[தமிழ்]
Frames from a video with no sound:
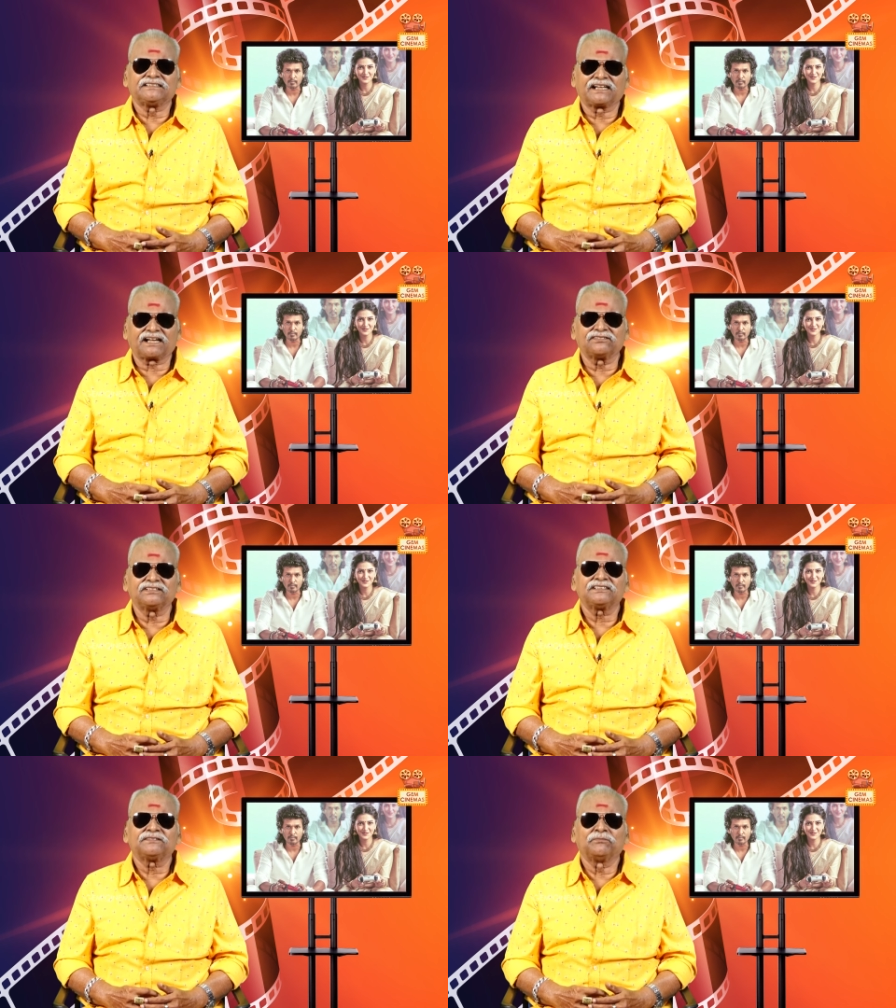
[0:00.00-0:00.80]

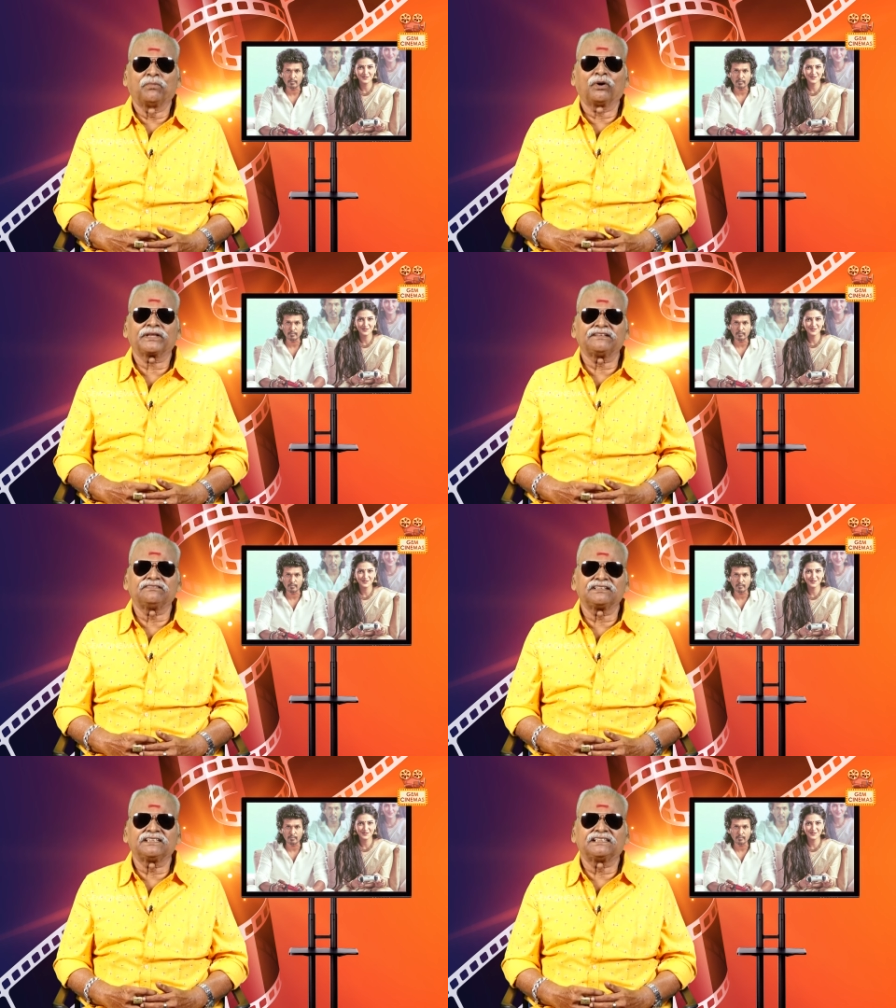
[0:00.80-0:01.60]
இரவு போதை
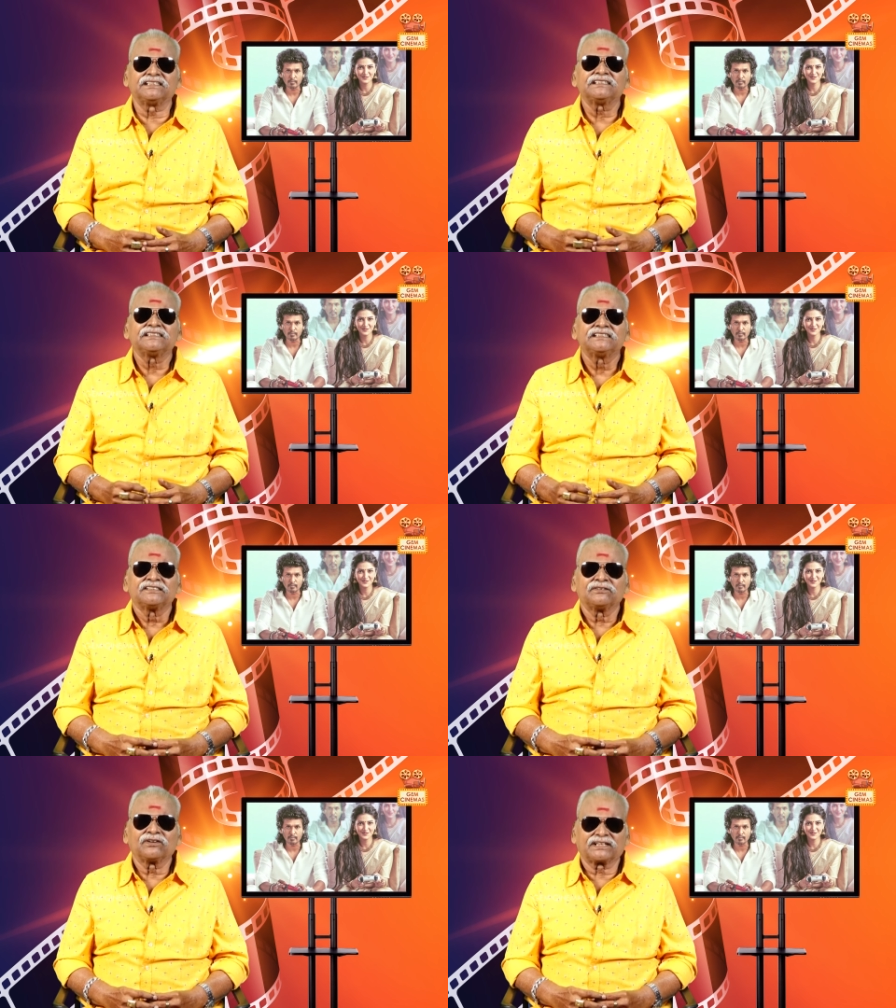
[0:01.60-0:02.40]
விருந்துக்கு
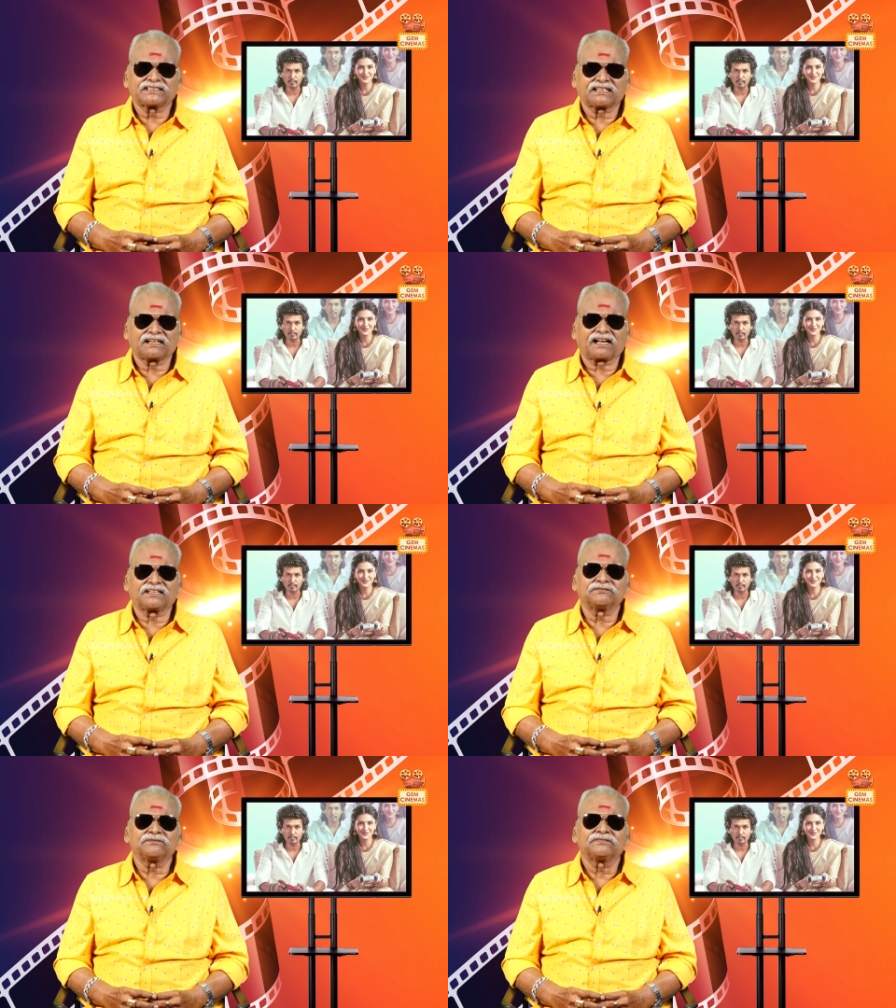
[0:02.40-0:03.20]
லோகேஷ்
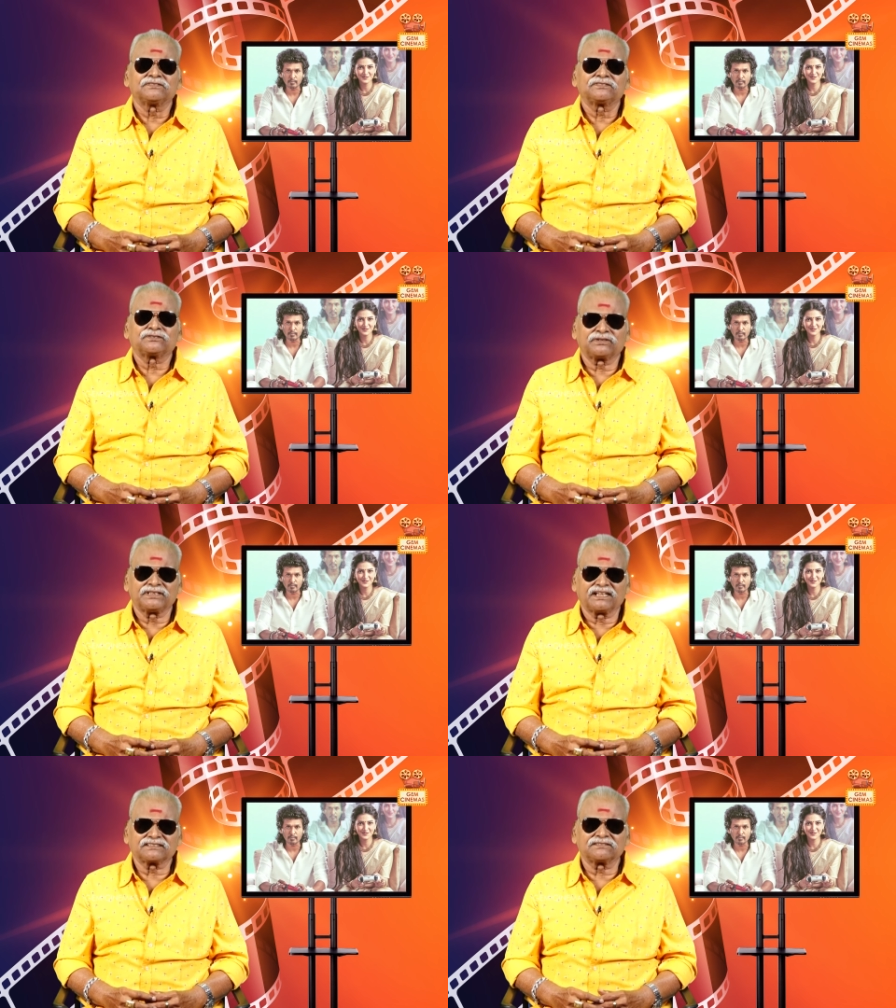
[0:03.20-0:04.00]
கனராஜும்
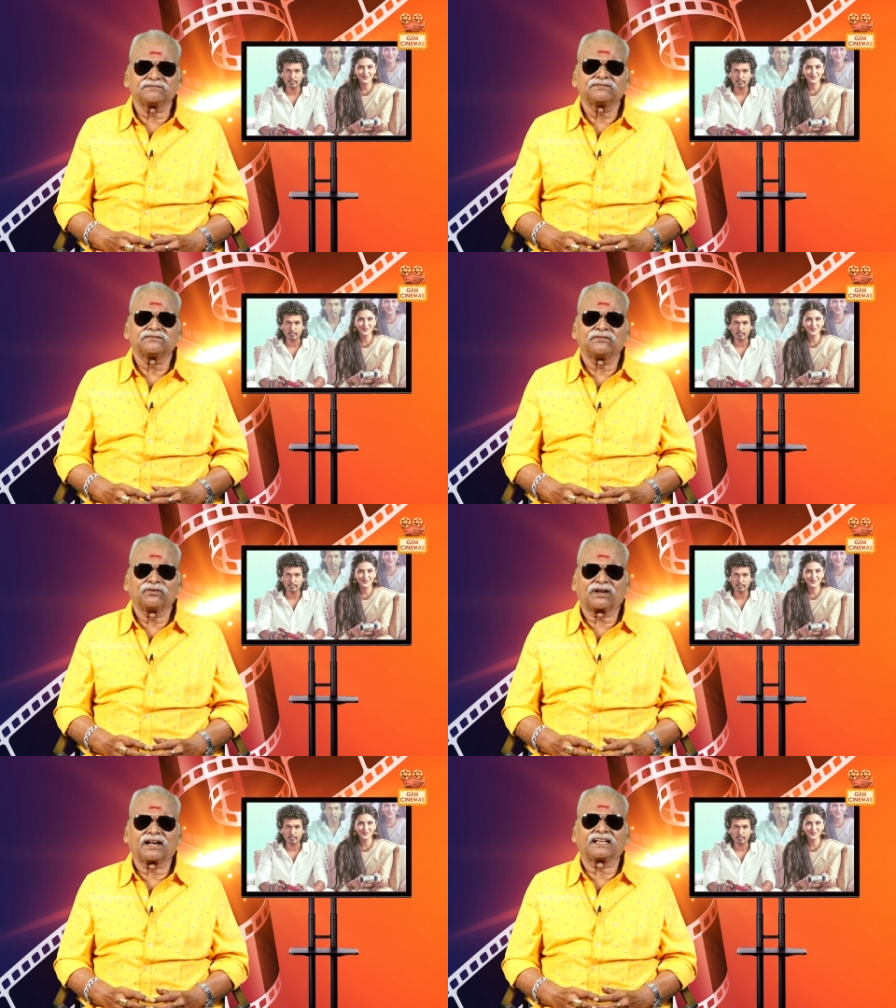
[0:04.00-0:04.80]
சுருதிஹாசனும்
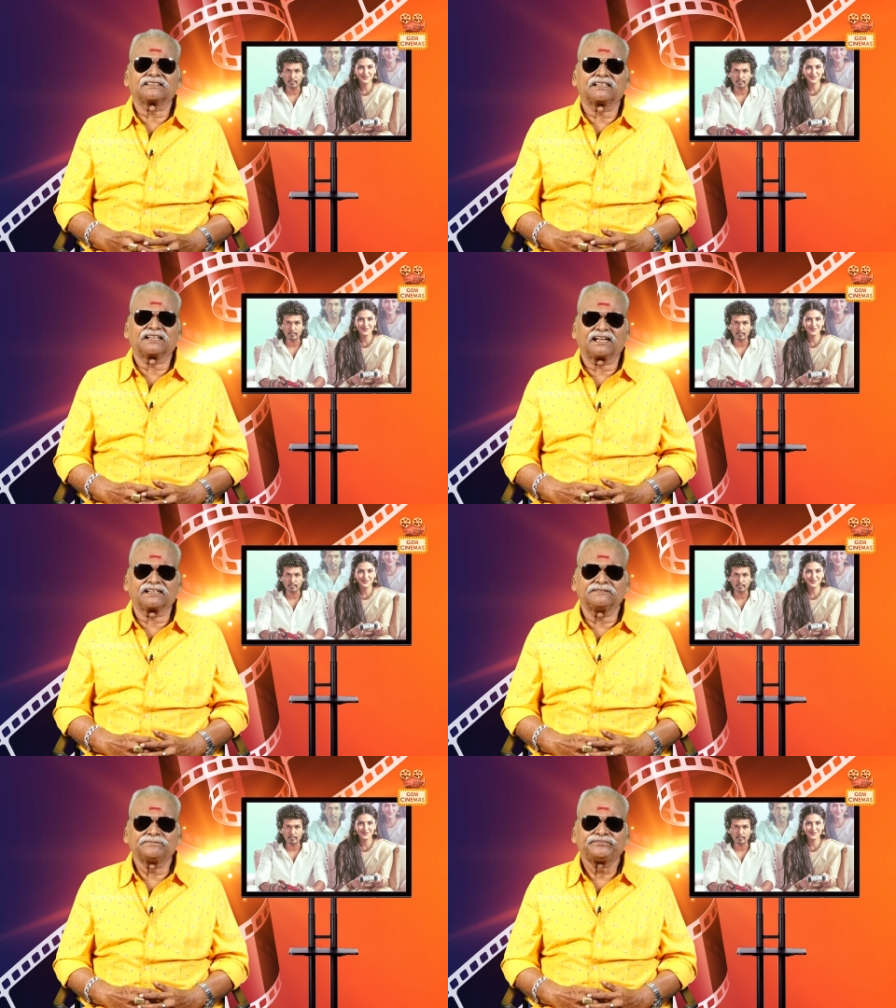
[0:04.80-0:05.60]
ஒன்றாக சென்றார்கள்